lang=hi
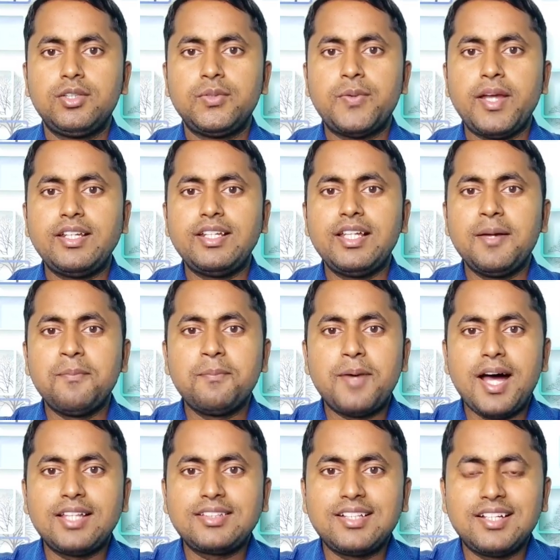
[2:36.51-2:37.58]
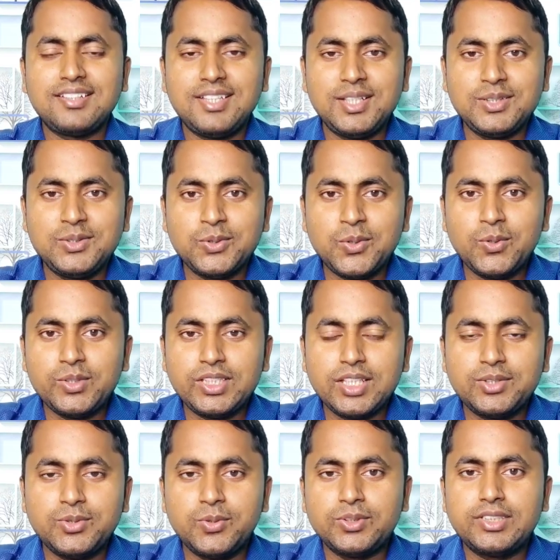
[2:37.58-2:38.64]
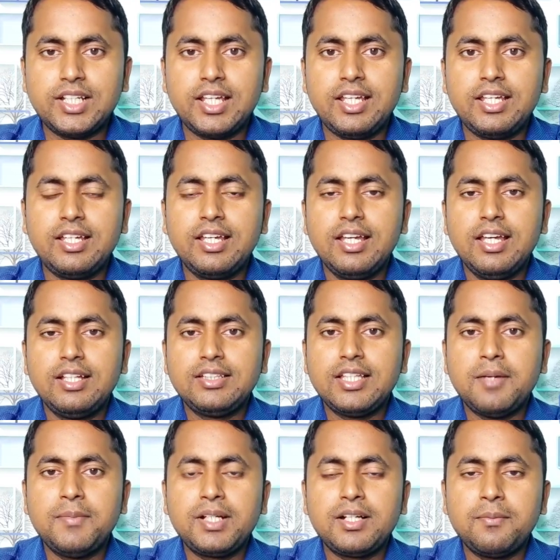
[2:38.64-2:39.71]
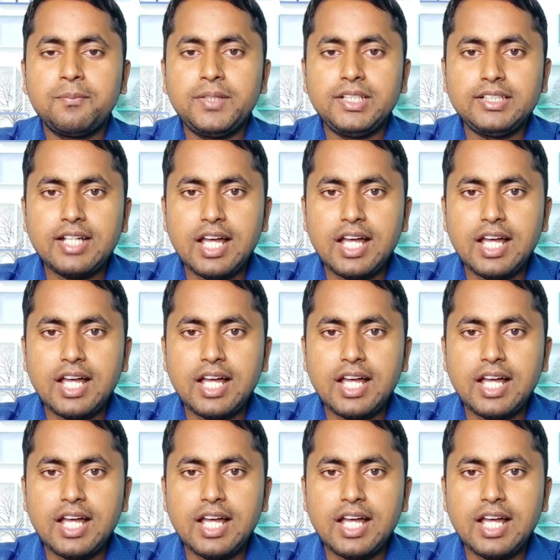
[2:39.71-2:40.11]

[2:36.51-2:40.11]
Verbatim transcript: तो फाइनली हम बात करते हैं जो लोग ये सोच रहे हैं कि हमें कंपनी